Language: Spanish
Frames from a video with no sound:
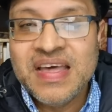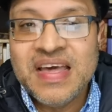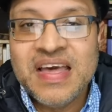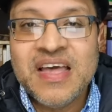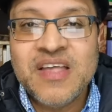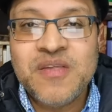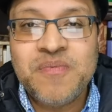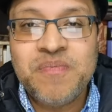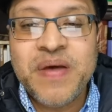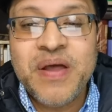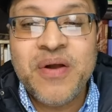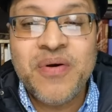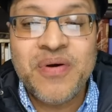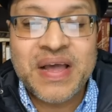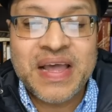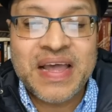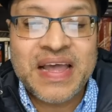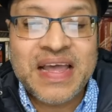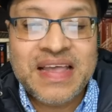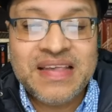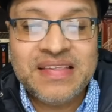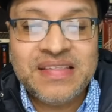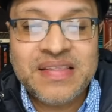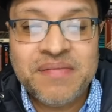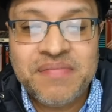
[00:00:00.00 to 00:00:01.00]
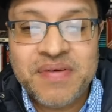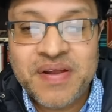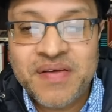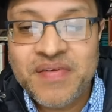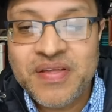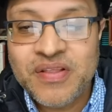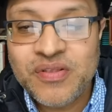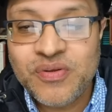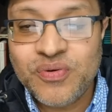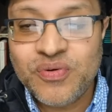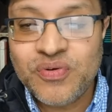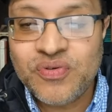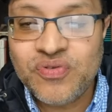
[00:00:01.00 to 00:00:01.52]
Espero que esta breve
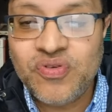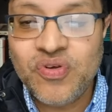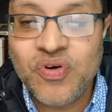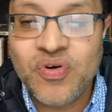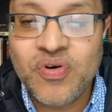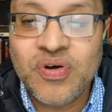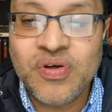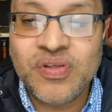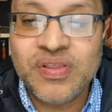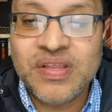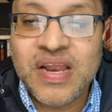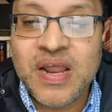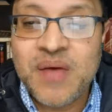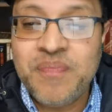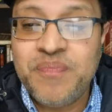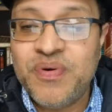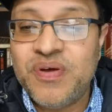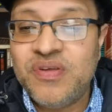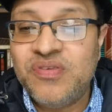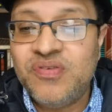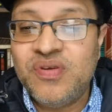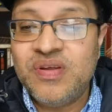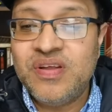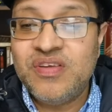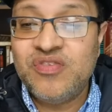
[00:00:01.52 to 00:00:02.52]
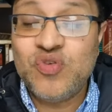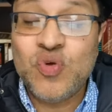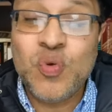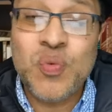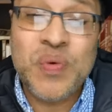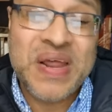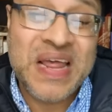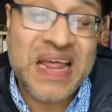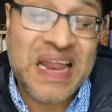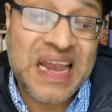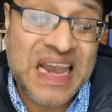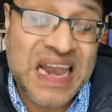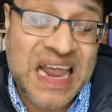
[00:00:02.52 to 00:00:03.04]
introducción de las posiciones
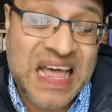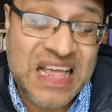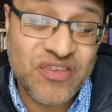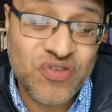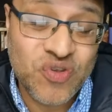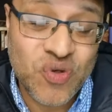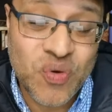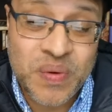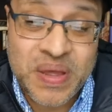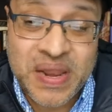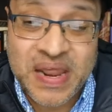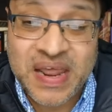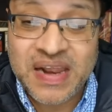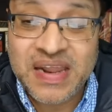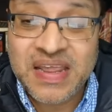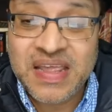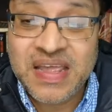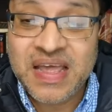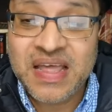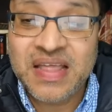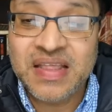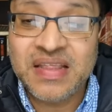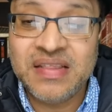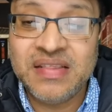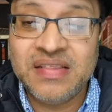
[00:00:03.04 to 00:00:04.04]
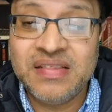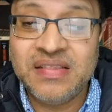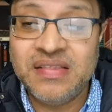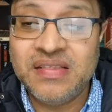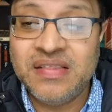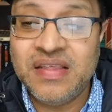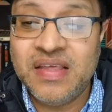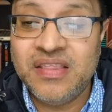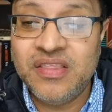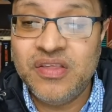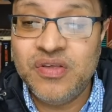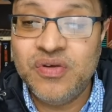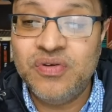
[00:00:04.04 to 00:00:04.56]
sobre la soberanía
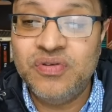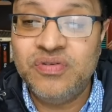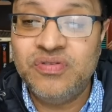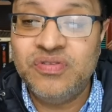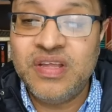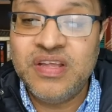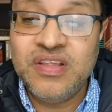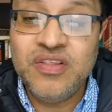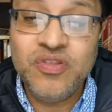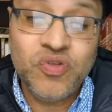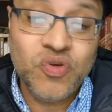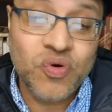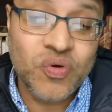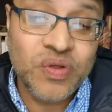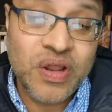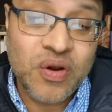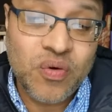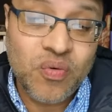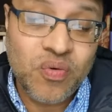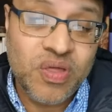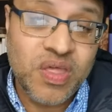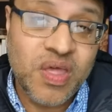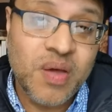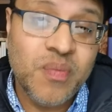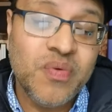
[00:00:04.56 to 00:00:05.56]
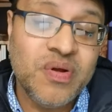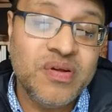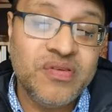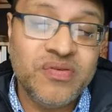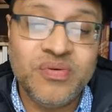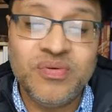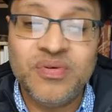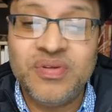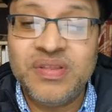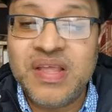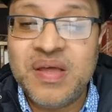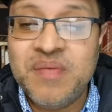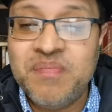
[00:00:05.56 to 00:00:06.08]
de Dios dentro del judaísmo del
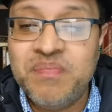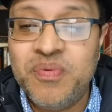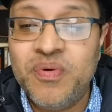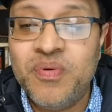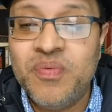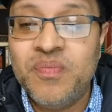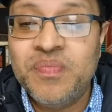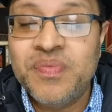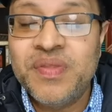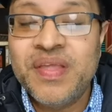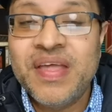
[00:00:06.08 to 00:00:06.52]
segundo templo